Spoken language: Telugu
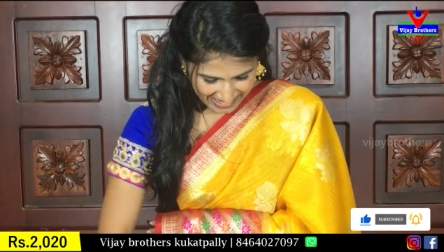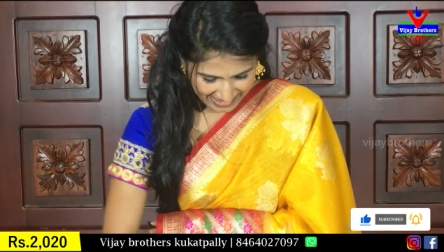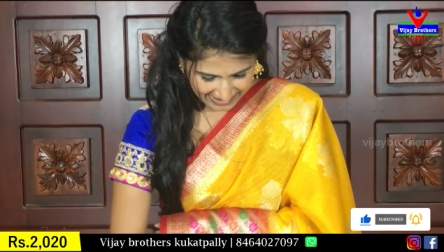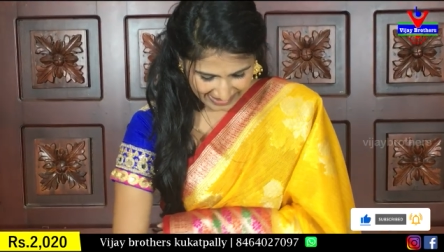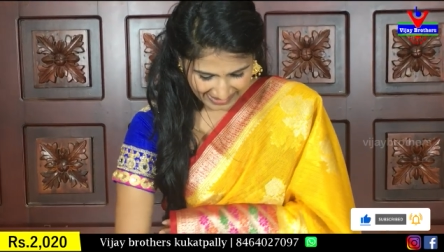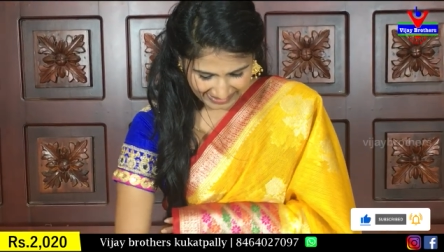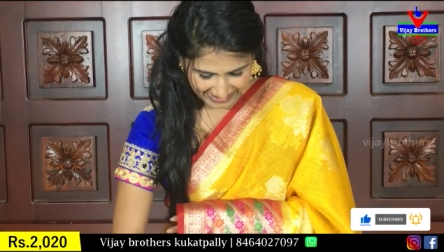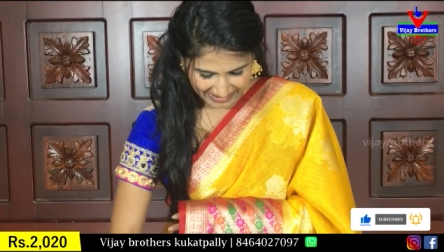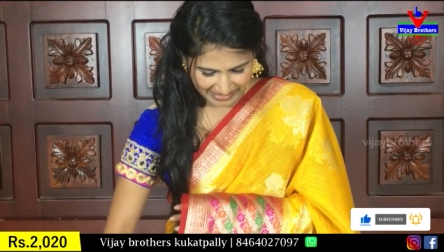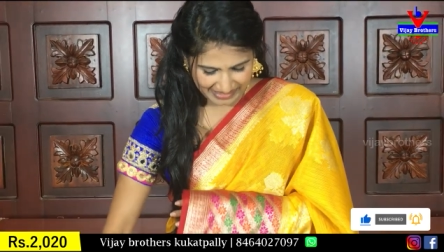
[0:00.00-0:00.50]

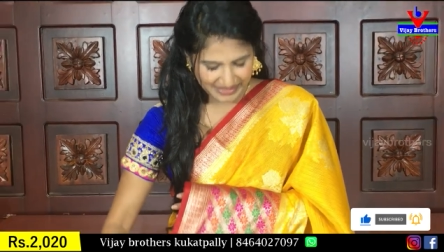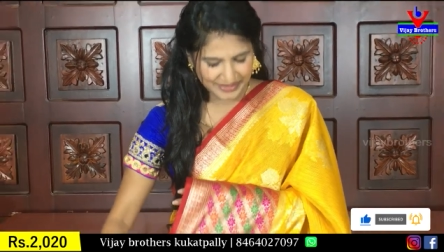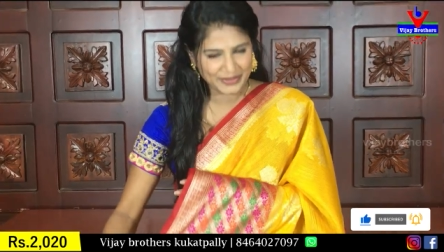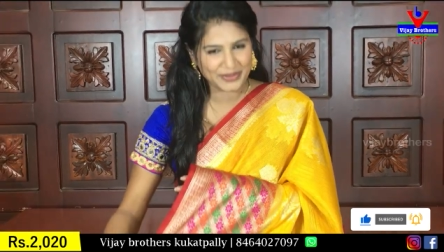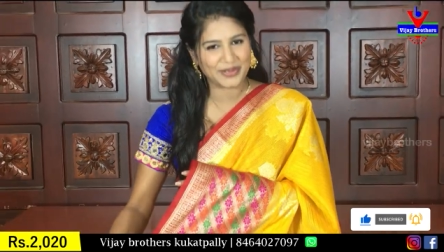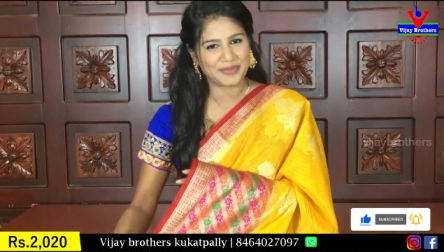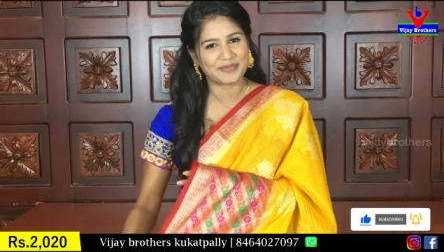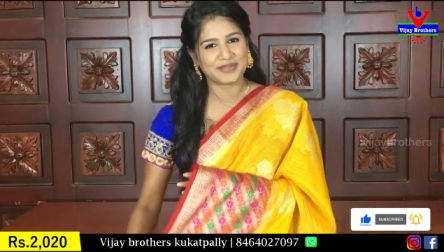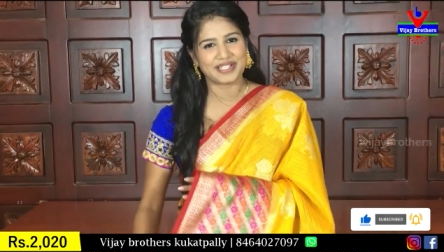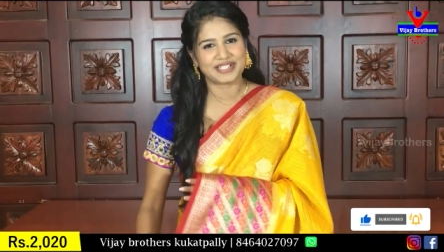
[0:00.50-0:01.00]
అండ్ ఈ కలర్
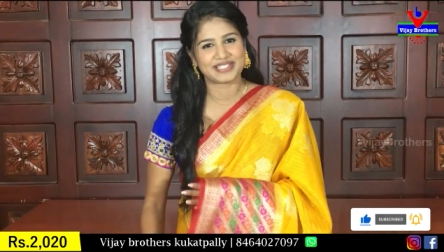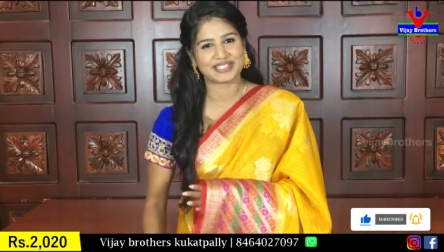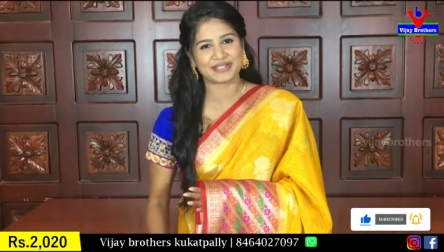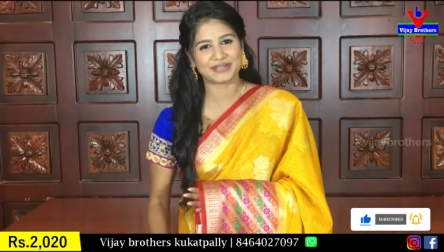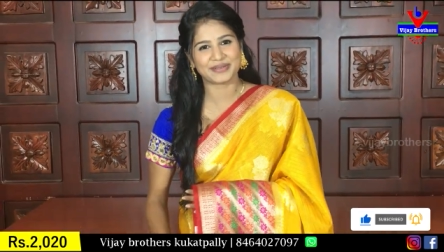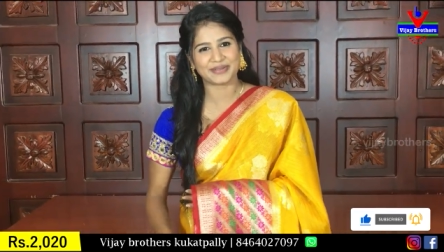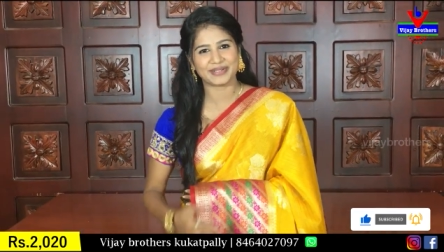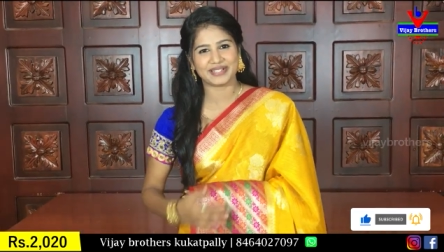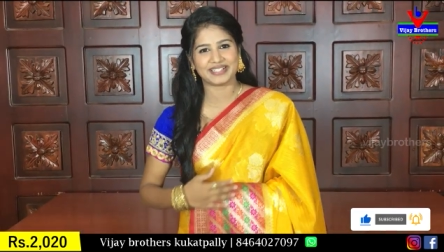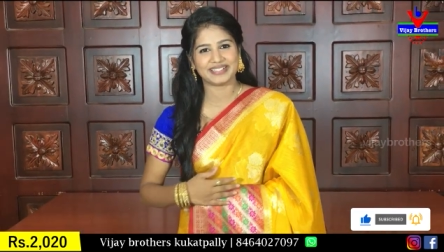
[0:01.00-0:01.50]

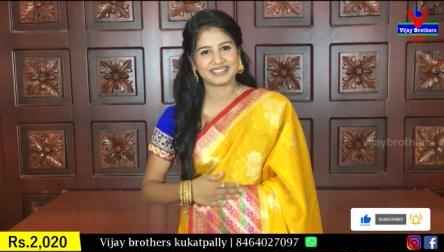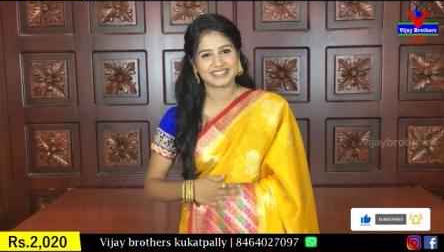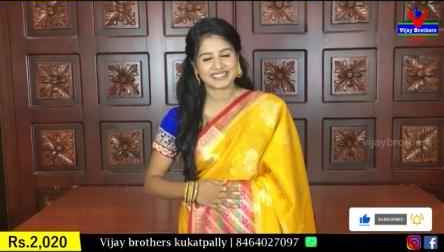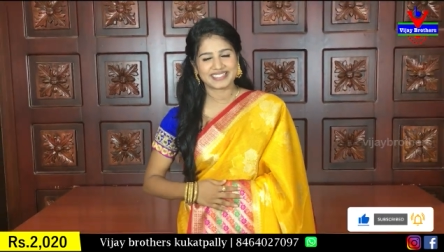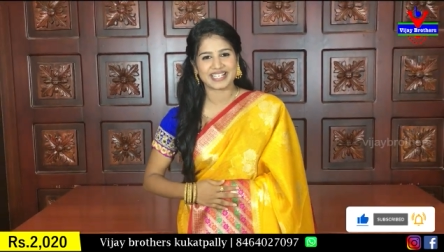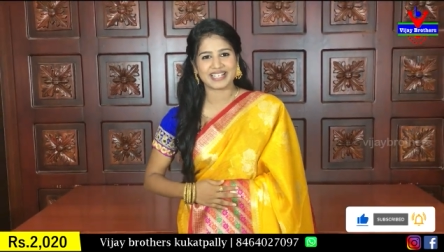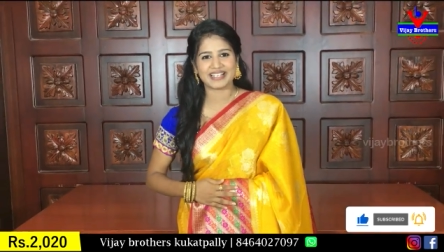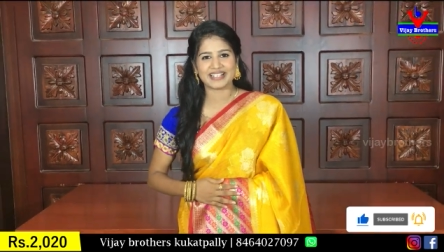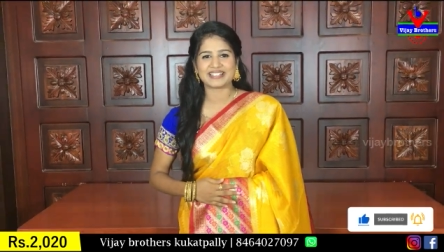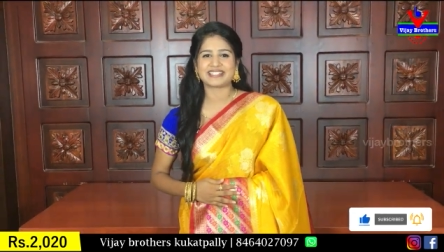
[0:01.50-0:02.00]
కాంబినేషన్ కూడా
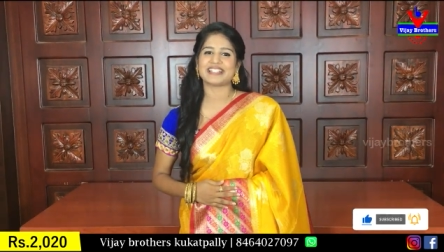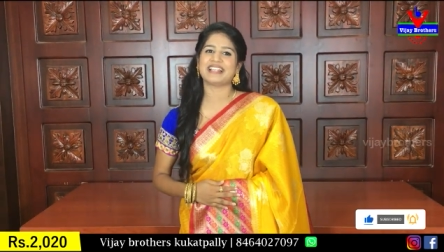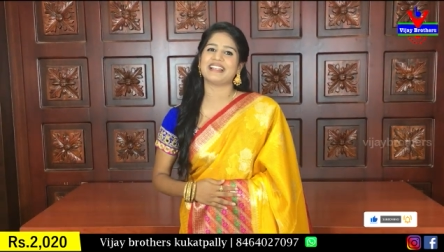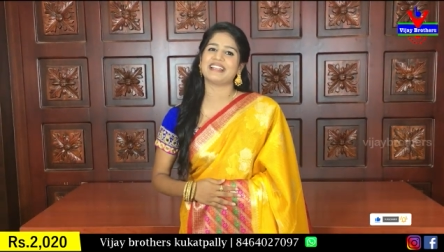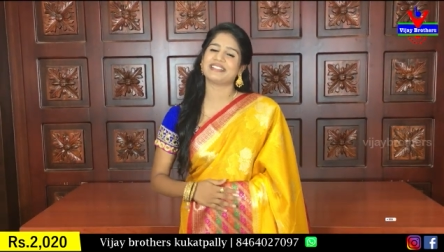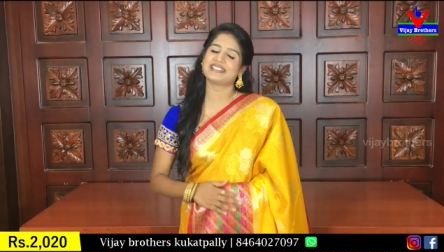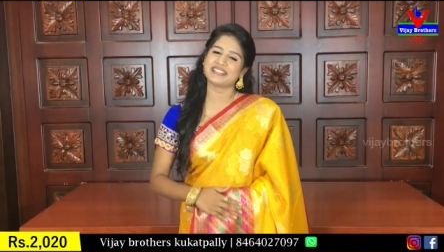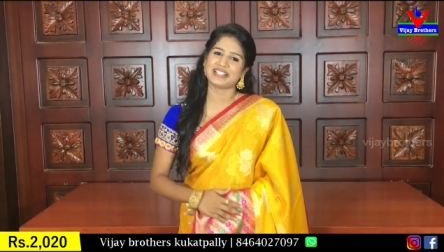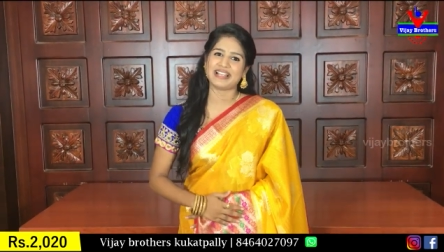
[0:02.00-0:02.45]
చాలా చాలా